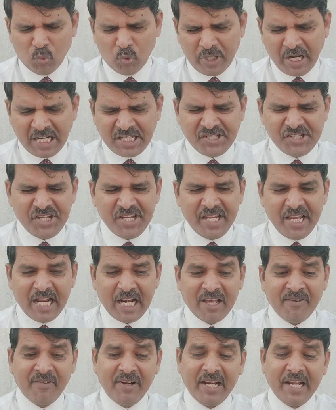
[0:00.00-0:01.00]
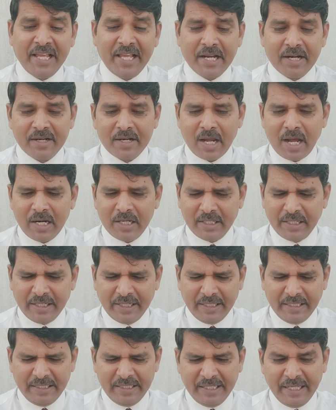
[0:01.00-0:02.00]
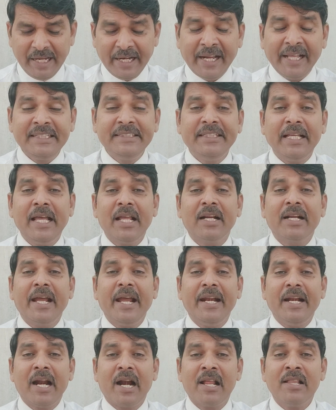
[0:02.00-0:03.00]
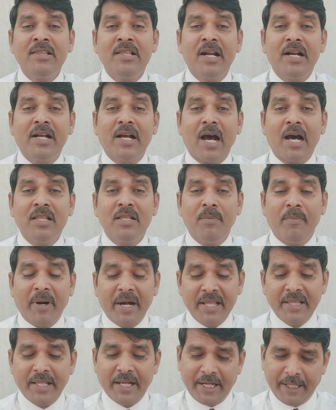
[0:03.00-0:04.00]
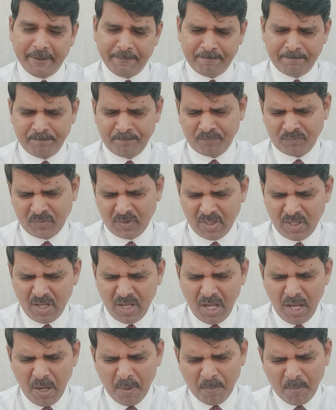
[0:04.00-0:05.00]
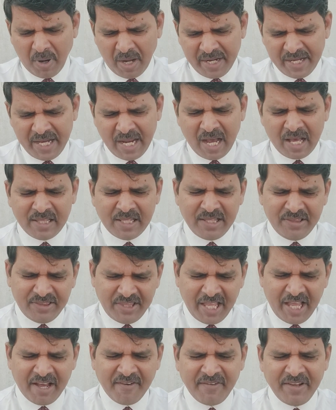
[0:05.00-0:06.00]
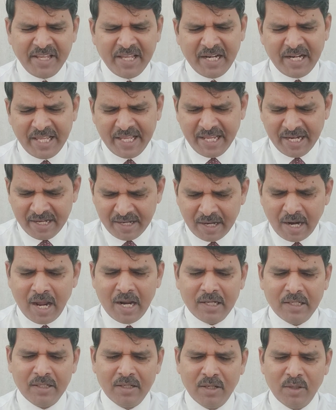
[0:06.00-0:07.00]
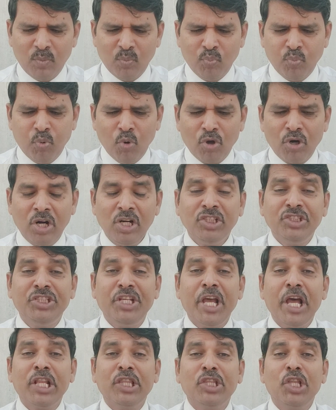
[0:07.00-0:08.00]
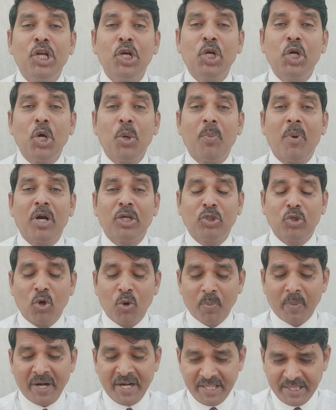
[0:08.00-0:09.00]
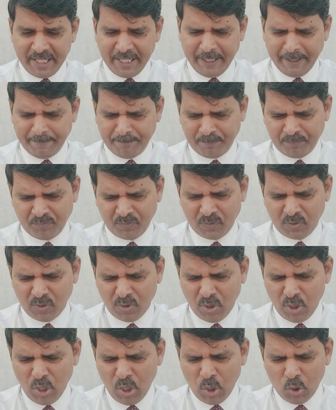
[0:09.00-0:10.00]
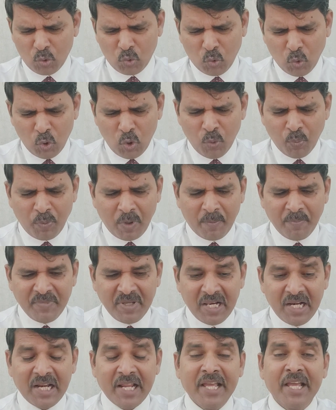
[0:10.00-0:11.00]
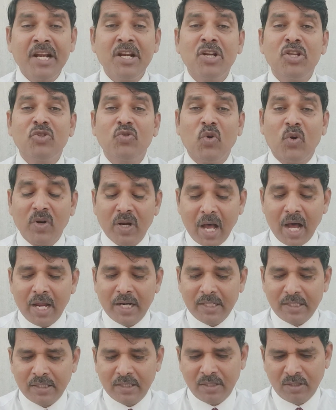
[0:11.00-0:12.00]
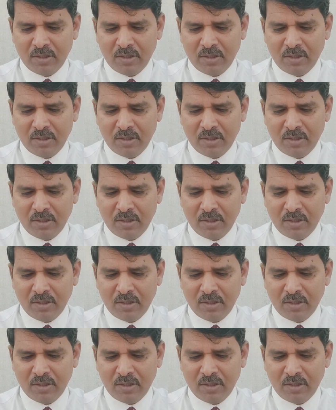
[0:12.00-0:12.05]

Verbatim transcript: உணர்ச்சி இழவில்லை என்றால் இணை சேர்க்கை நடந்திருக்காது மனிதனை மரியாதை தேவையில்லை என்றால் பொருள் சேர்த்திருக்க மாட்டோம் மனிதனை குடும்பம் இல்லை என்று சொன்னால்